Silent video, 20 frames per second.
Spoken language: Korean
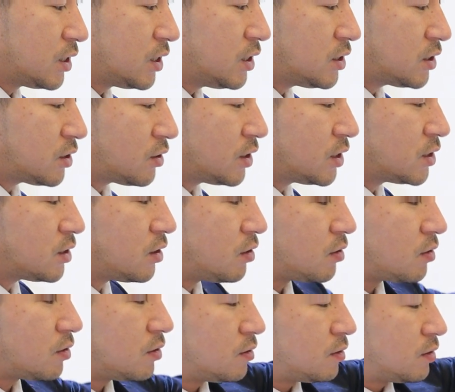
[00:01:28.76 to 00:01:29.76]
이
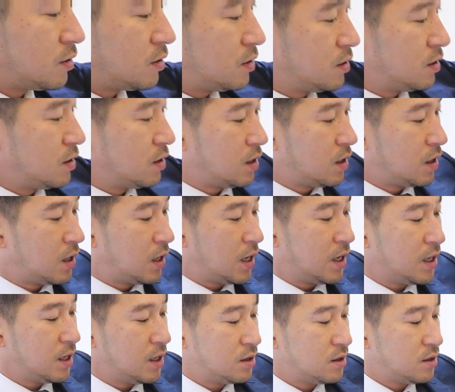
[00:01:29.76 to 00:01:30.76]
선에서
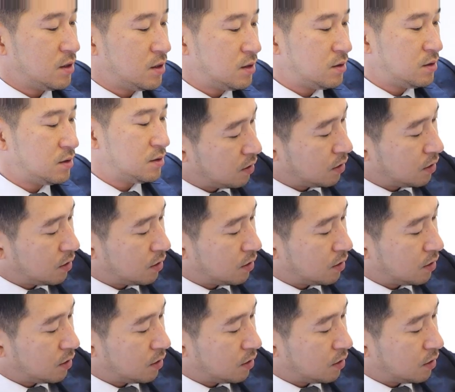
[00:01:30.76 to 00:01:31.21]
라인을